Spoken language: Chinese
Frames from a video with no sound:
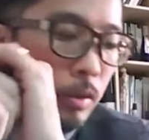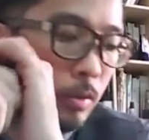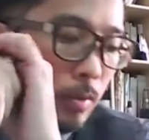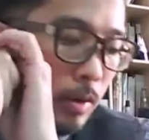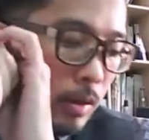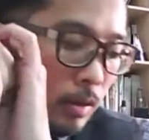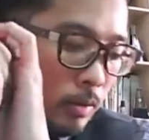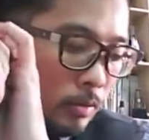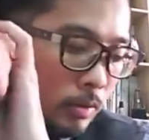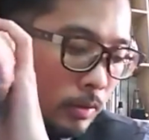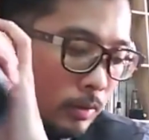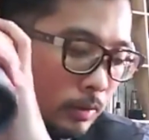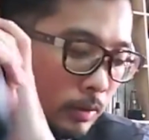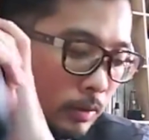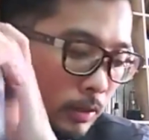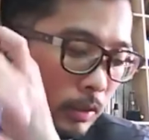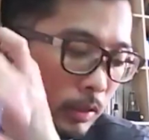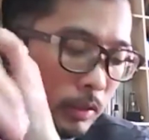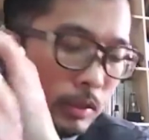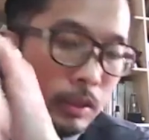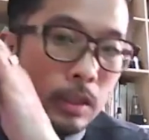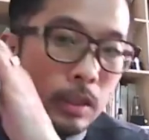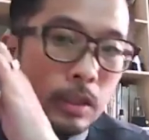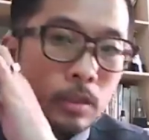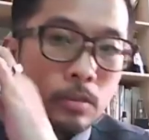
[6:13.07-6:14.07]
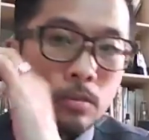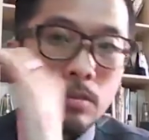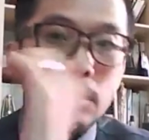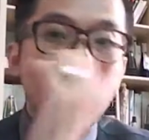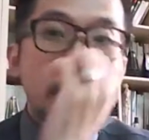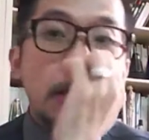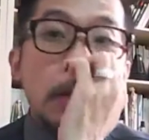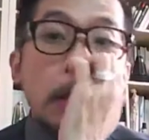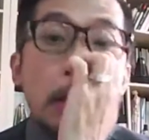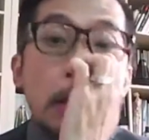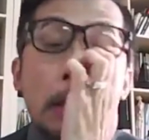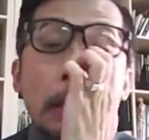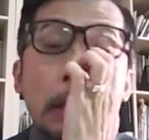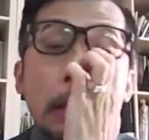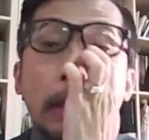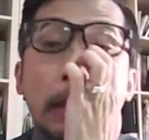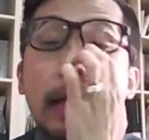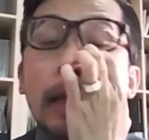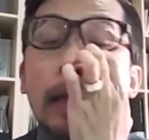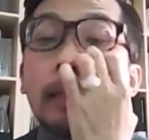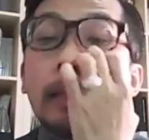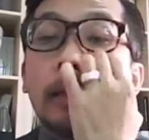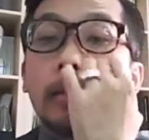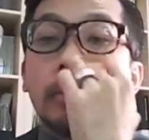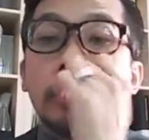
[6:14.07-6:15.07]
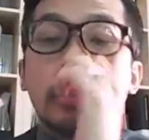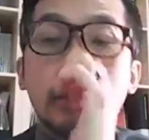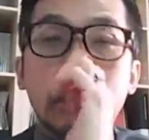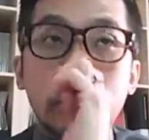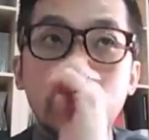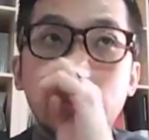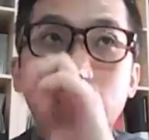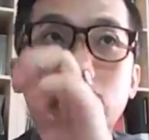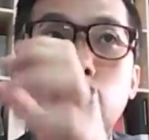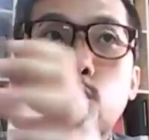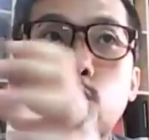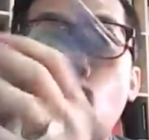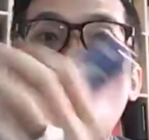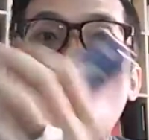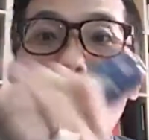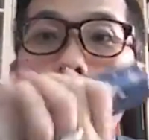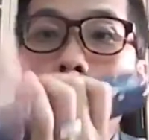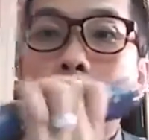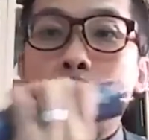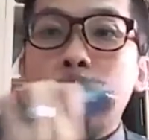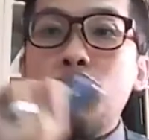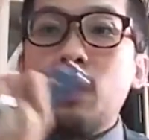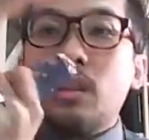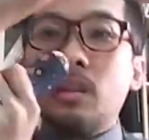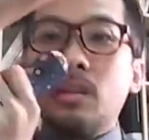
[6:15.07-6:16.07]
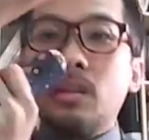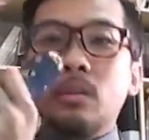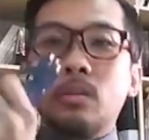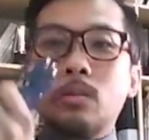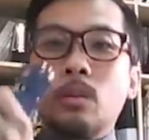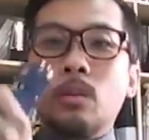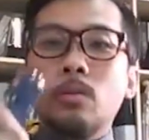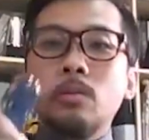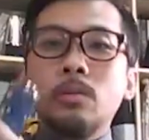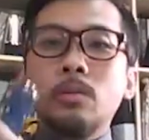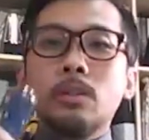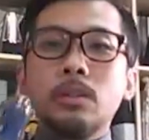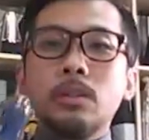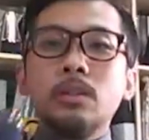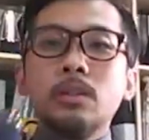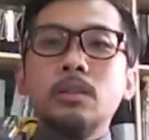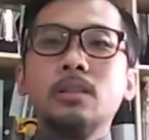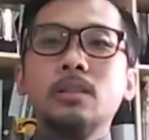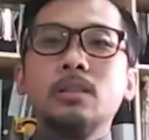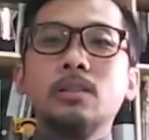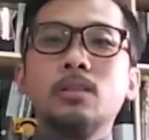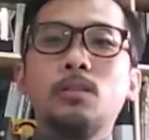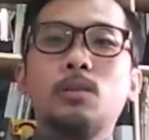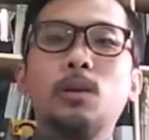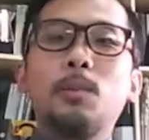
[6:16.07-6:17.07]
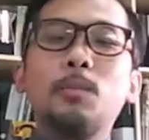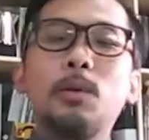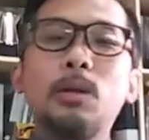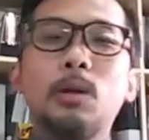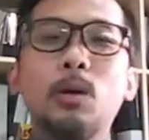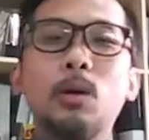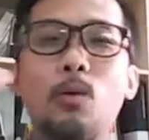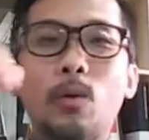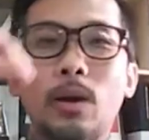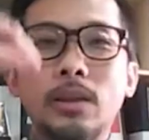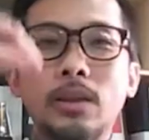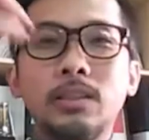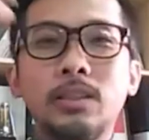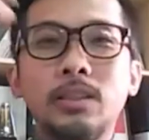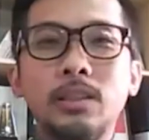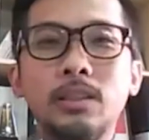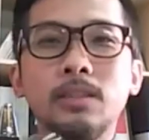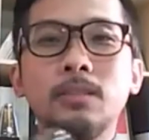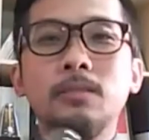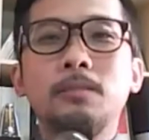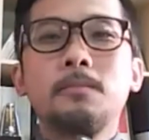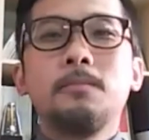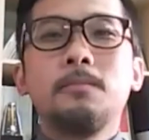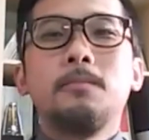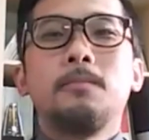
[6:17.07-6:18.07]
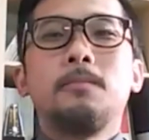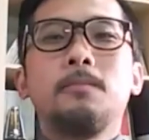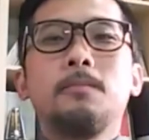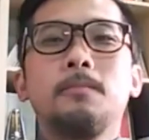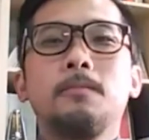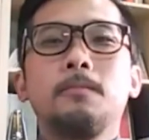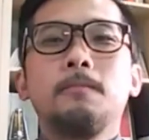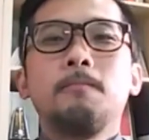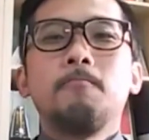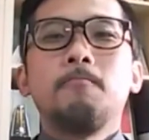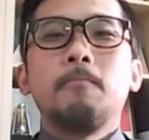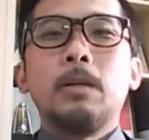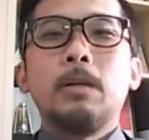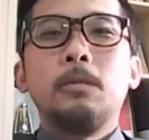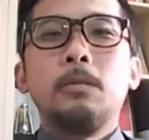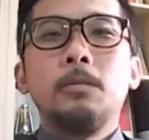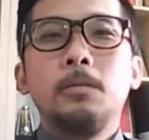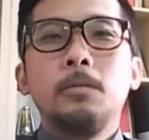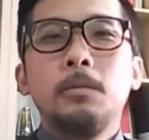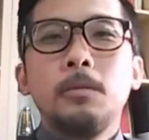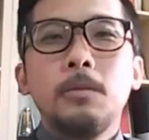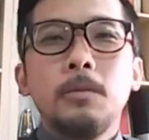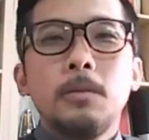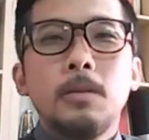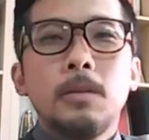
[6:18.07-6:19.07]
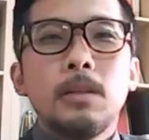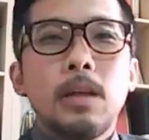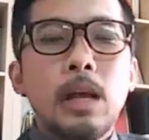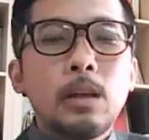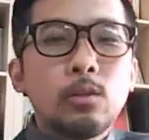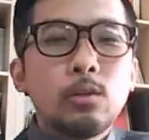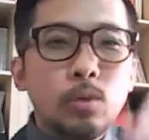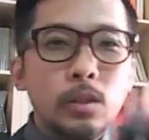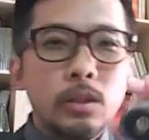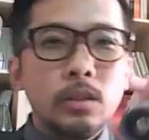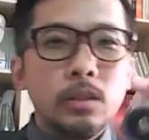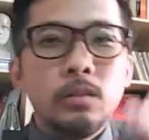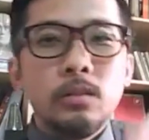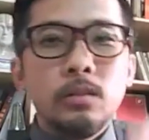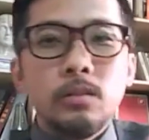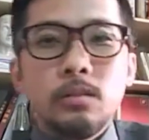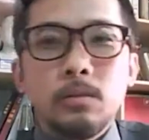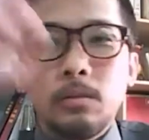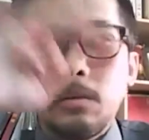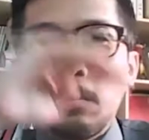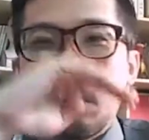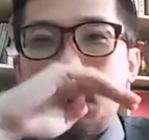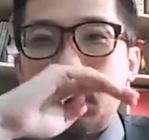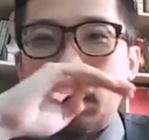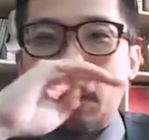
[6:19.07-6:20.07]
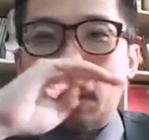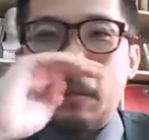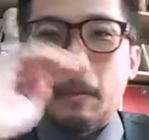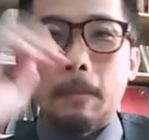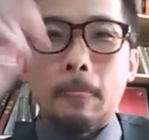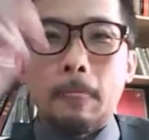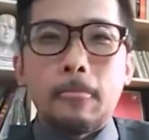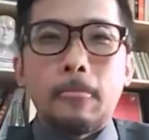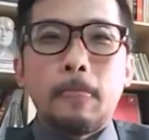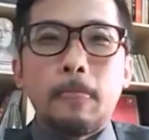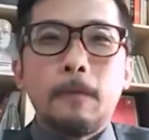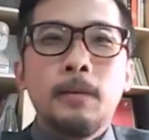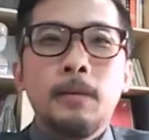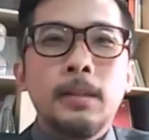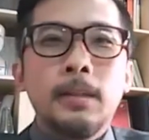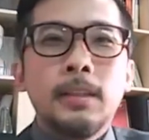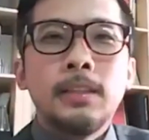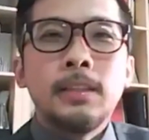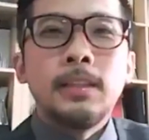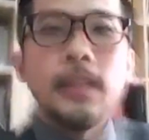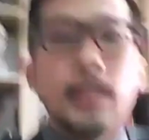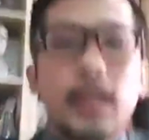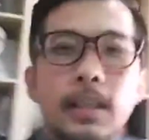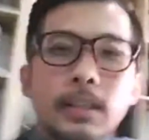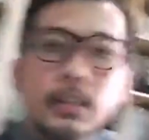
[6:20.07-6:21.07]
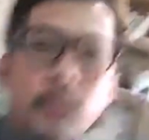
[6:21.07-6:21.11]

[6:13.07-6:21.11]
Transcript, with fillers: 球的万花筒的特点呢，就是你看到的其实是外面的东西，外面的环境。哦，啊，所以我给大家